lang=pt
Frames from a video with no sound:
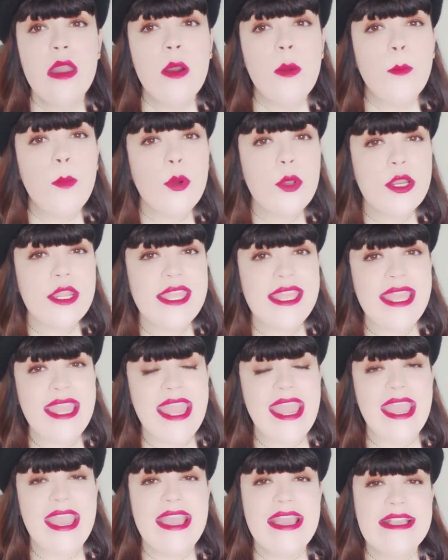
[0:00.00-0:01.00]

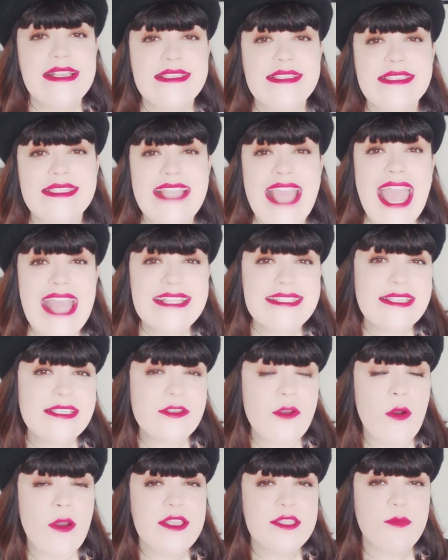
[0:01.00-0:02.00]
Porque essas
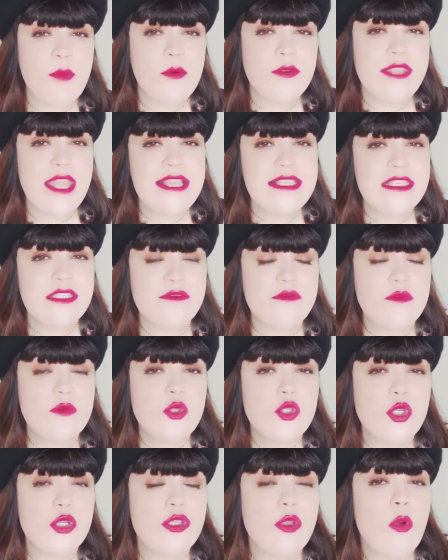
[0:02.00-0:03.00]
correspondências
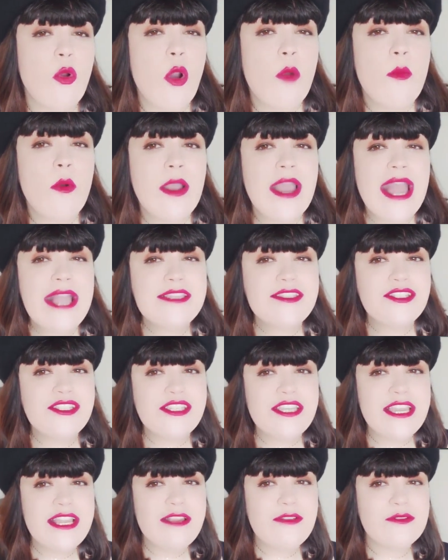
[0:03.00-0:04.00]
funcionam como
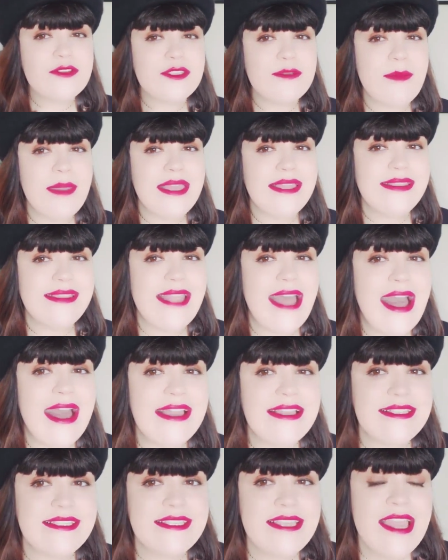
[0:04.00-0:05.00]
gatilhos
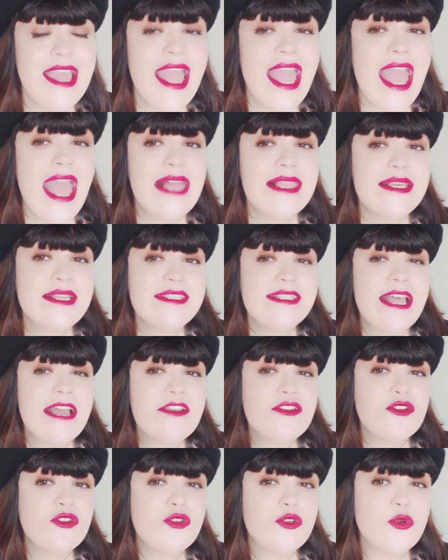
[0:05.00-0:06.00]
mentais. Elas
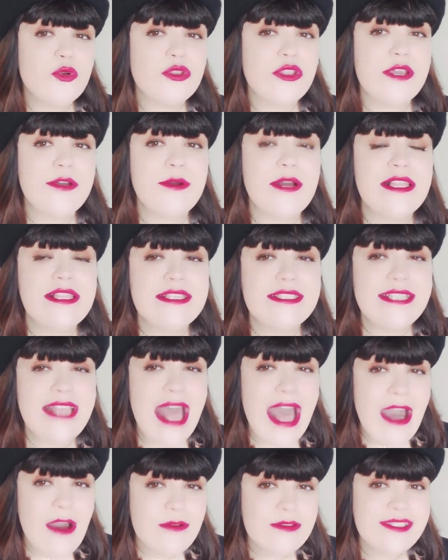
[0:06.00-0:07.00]
ajudam, elas
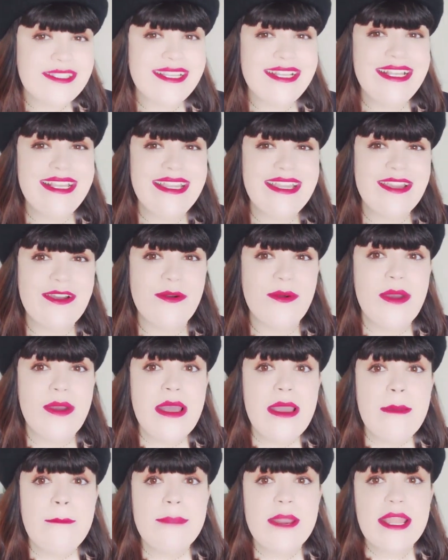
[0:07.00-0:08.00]
auxiliam
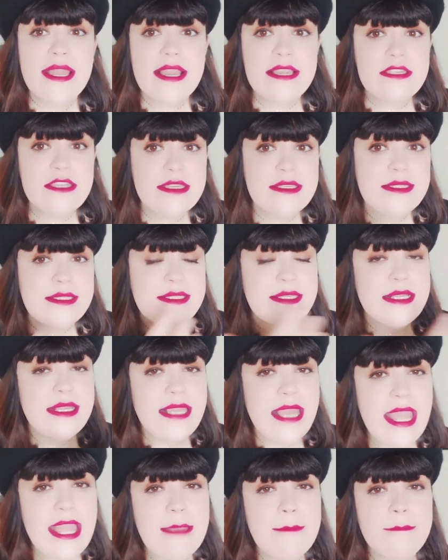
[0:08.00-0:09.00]
para que a gente se
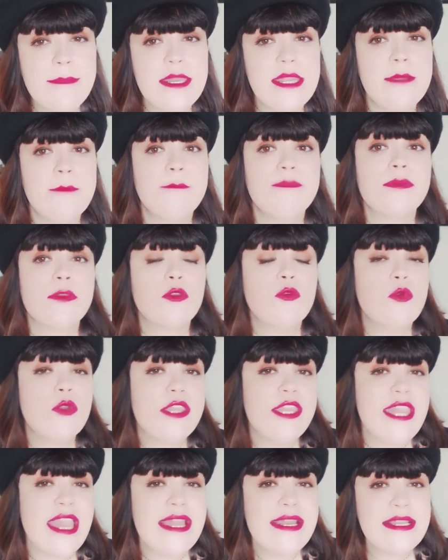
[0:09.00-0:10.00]
lembre do
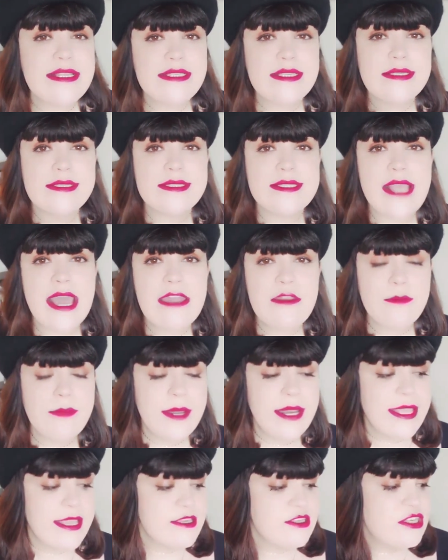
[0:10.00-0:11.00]
que é necessário
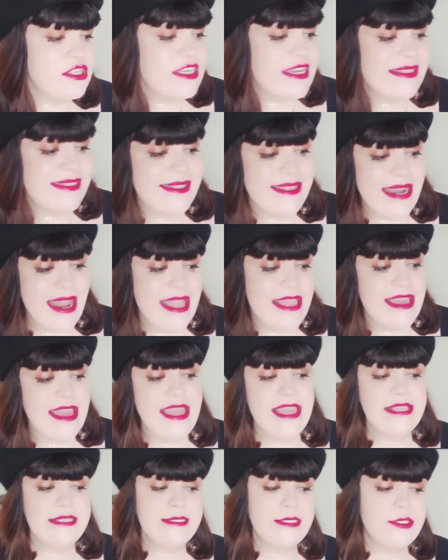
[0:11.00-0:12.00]
para que a gente atraia
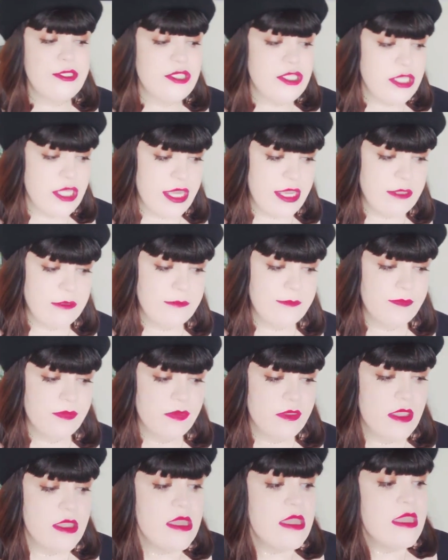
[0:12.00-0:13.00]
esse dinheiro.
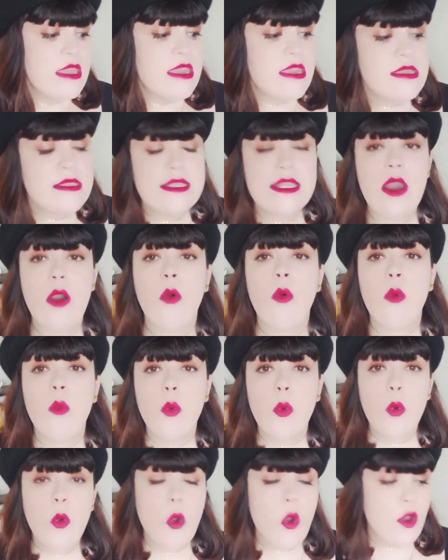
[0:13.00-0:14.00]
Então,
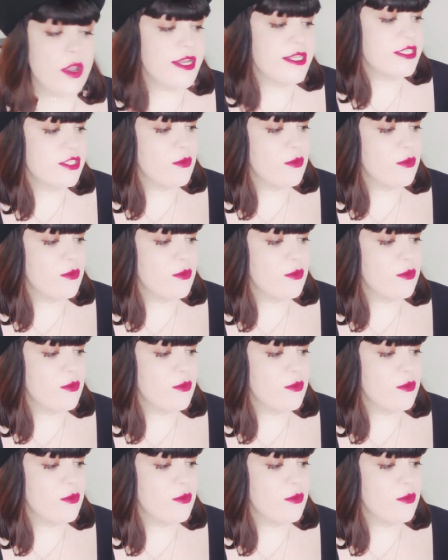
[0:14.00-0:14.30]
cores.